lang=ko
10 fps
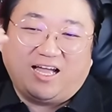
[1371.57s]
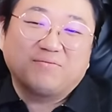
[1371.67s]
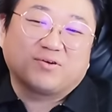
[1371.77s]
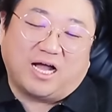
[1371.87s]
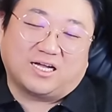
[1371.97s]

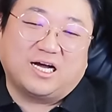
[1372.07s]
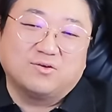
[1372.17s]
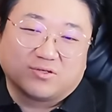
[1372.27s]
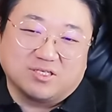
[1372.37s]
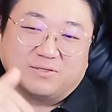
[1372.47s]
가까
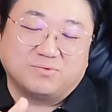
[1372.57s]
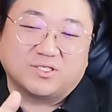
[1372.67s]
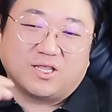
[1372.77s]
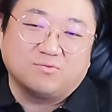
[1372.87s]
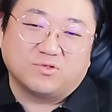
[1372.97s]
가까운 그
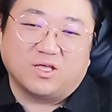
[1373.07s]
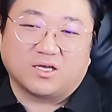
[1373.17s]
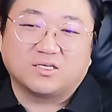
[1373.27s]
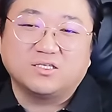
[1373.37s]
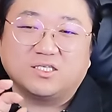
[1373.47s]
입지
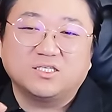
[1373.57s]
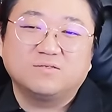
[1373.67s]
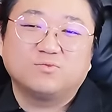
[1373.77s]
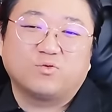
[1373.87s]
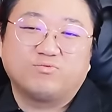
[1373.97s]
때문에 그
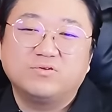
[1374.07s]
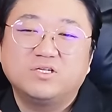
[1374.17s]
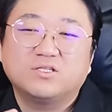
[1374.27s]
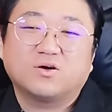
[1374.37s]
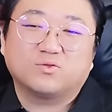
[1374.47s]
이름으로
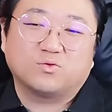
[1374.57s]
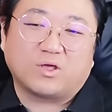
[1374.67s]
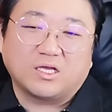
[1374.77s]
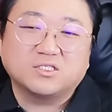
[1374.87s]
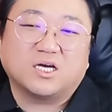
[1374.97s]
불리는
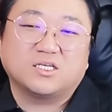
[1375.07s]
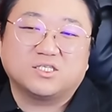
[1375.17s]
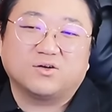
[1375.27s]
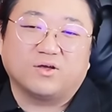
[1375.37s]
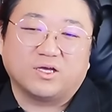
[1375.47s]
것도 굉장히
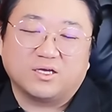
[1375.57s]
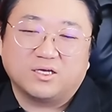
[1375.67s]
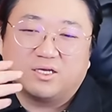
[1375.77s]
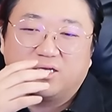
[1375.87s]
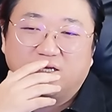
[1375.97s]
싫어해.
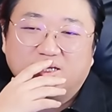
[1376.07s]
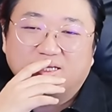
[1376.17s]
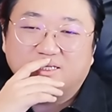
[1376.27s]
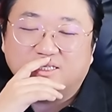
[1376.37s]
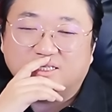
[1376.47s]

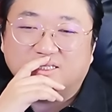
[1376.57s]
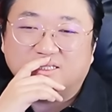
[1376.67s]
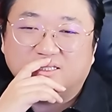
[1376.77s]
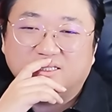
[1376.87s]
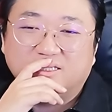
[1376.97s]

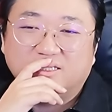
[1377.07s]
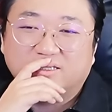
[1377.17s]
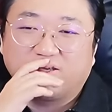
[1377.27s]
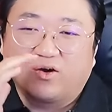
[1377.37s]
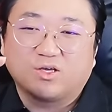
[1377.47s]
예.
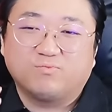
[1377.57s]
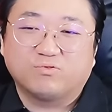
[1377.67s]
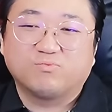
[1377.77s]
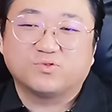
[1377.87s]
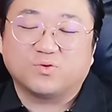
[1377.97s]
경기
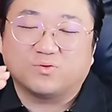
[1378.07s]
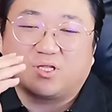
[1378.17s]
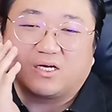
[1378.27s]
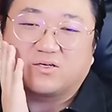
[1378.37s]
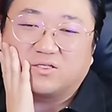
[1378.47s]
북부
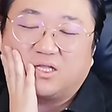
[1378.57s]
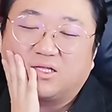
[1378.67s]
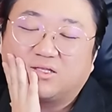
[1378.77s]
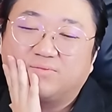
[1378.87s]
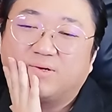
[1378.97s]
쪽은 다
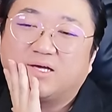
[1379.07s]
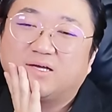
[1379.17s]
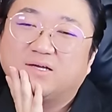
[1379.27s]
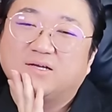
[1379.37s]
그런다 하더만.